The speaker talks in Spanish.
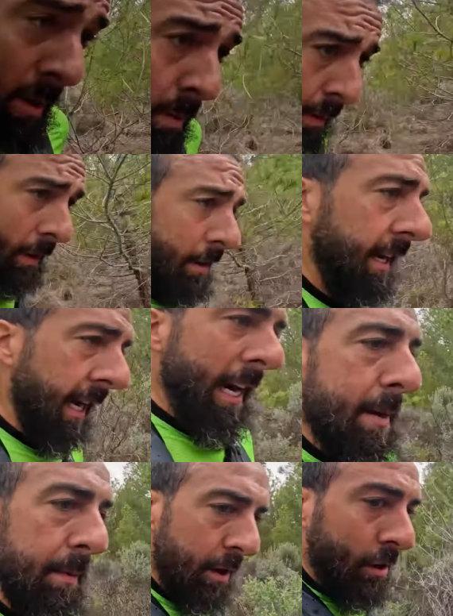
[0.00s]
Bueno,
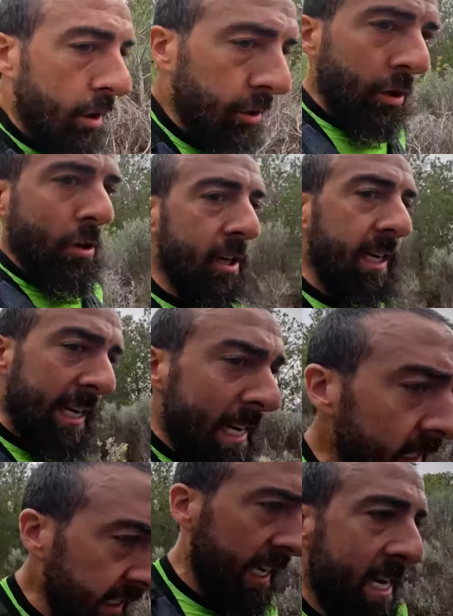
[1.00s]
dejaremos los dos
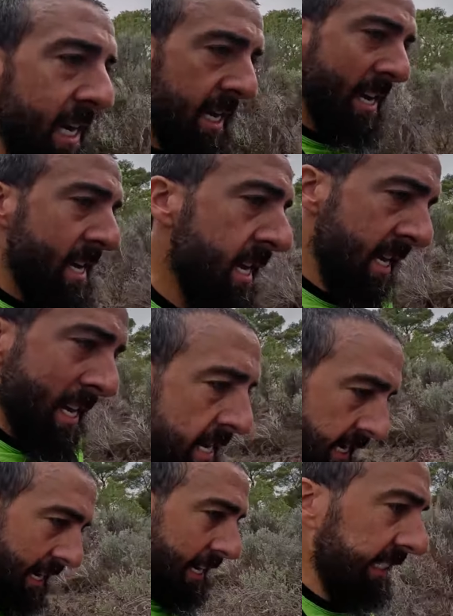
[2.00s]
reels
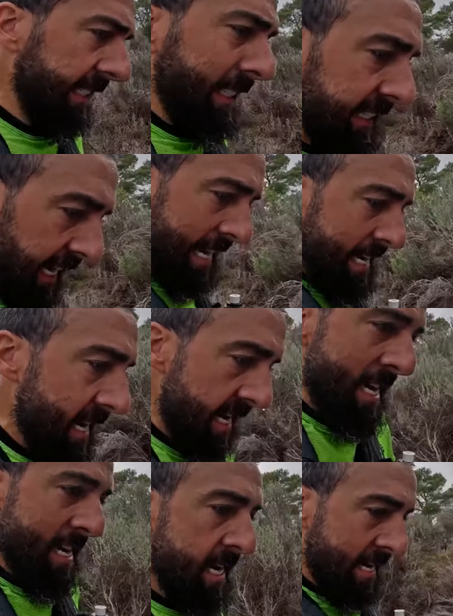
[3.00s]
en Insta
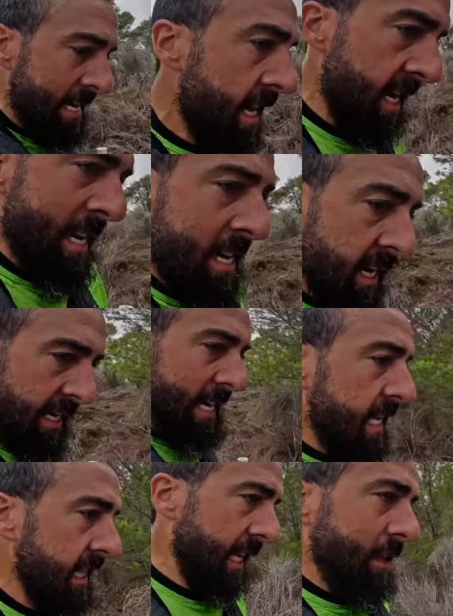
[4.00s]

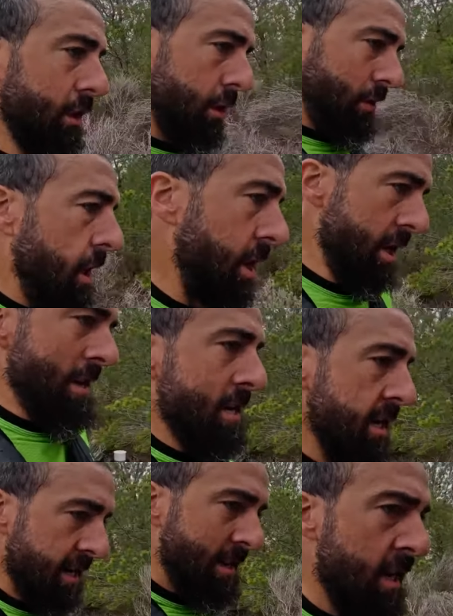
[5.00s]
y TikTok.
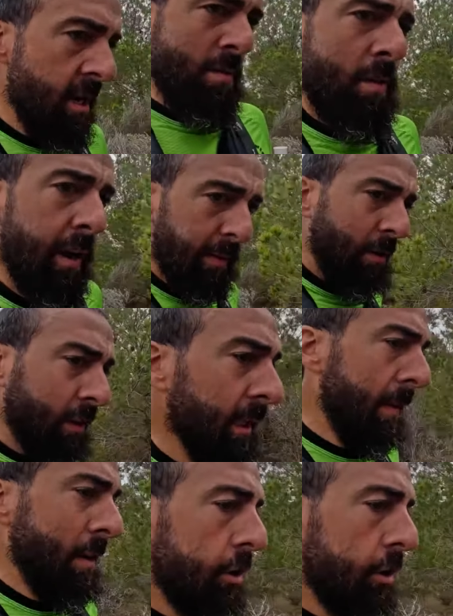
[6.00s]
Bueno, a lo mejor también